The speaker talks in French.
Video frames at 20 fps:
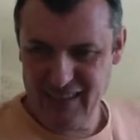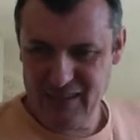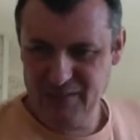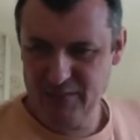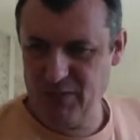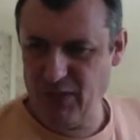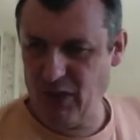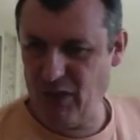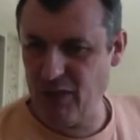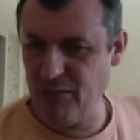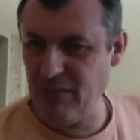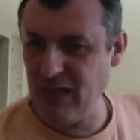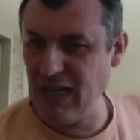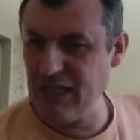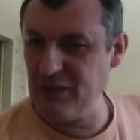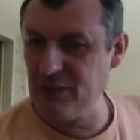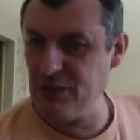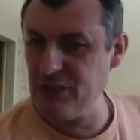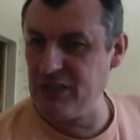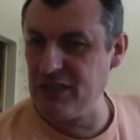bon, bah
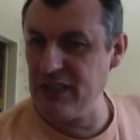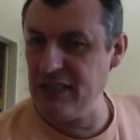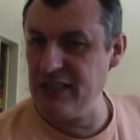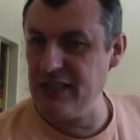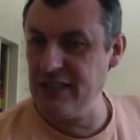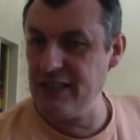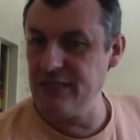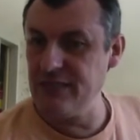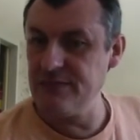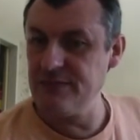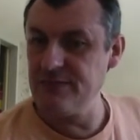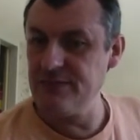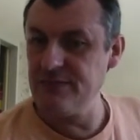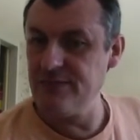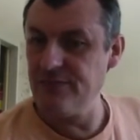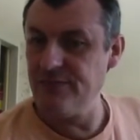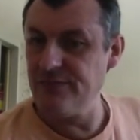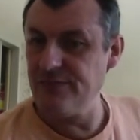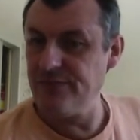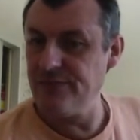écoutez,
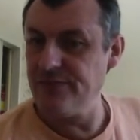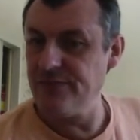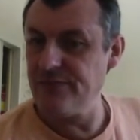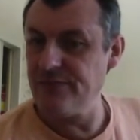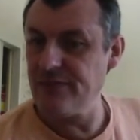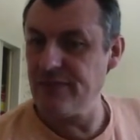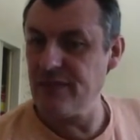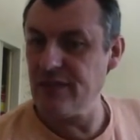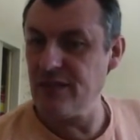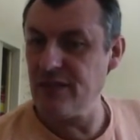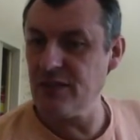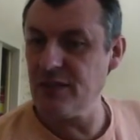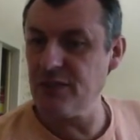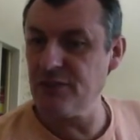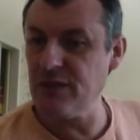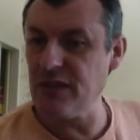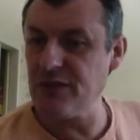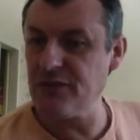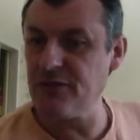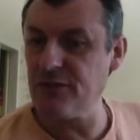
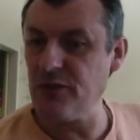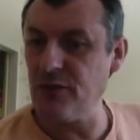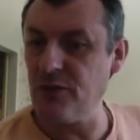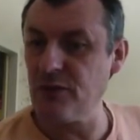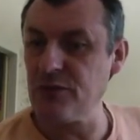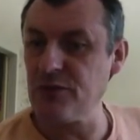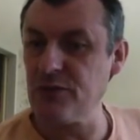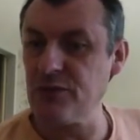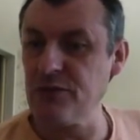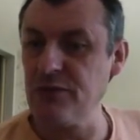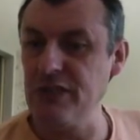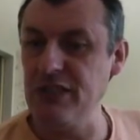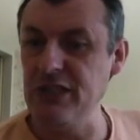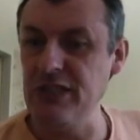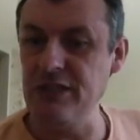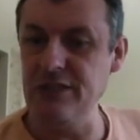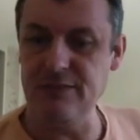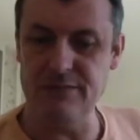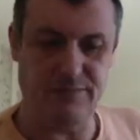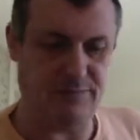je vais être franc
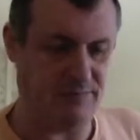aujourd'hui.